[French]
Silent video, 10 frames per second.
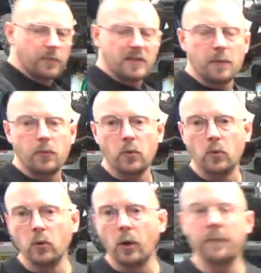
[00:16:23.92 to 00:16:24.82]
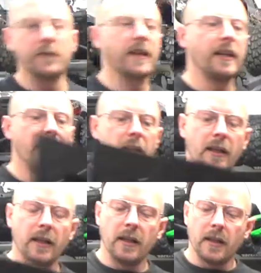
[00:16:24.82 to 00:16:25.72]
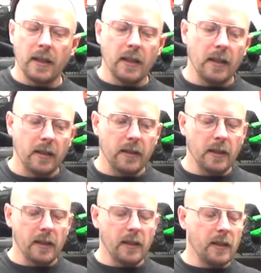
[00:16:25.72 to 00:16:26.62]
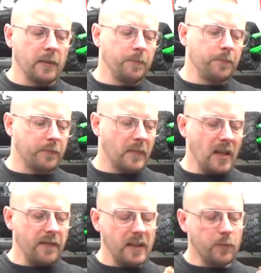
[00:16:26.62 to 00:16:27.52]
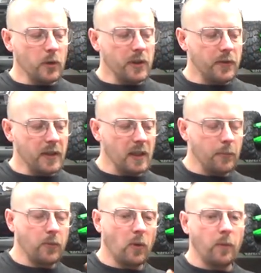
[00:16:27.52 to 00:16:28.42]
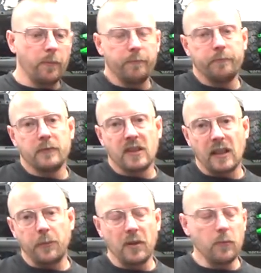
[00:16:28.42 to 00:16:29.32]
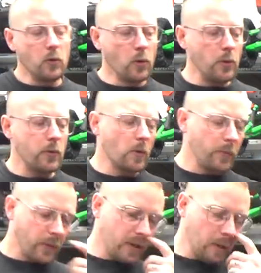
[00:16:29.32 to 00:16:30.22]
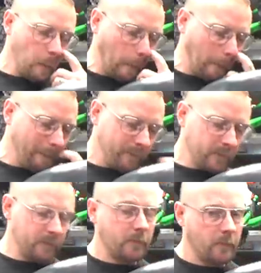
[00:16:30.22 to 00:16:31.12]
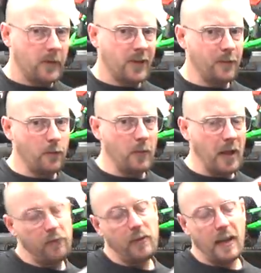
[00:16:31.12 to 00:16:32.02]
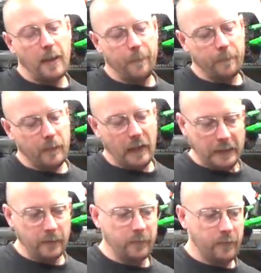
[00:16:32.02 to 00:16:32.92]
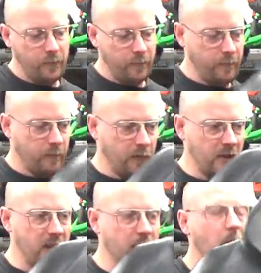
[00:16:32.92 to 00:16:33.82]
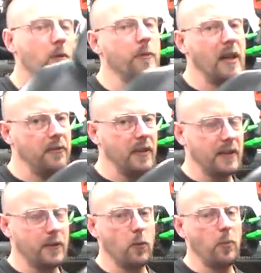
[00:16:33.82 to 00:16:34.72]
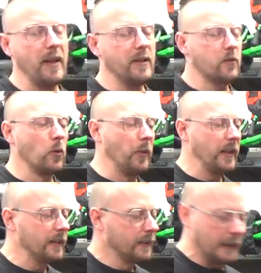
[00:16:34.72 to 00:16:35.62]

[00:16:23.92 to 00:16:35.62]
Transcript: MT plus courts. Euh, elle va être modifiée pour s'adapter mieux sur Buggy, s'il veut bien le faire. Hein. veut veulent bien le faire, s'il te plaît, s'il te plaît.